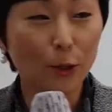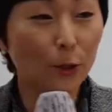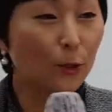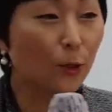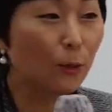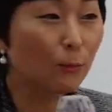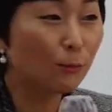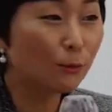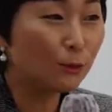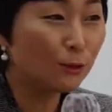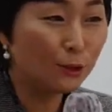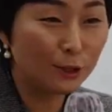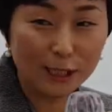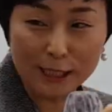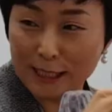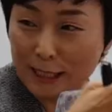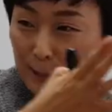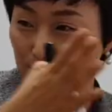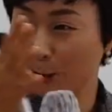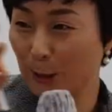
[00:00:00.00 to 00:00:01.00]

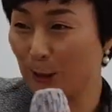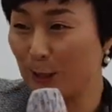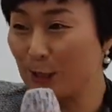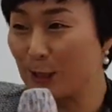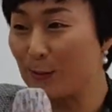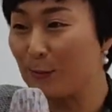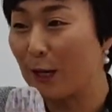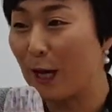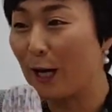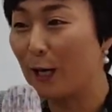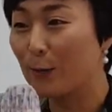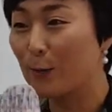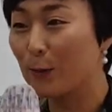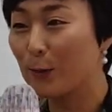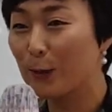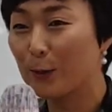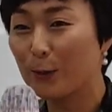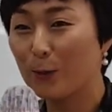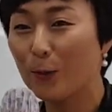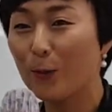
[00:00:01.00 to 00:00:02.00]
여러분들이 지금 열심히
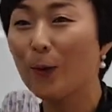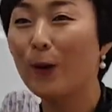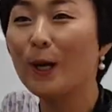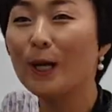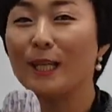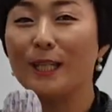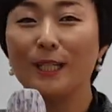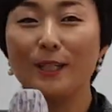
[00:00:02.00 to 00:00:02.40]
하고 있고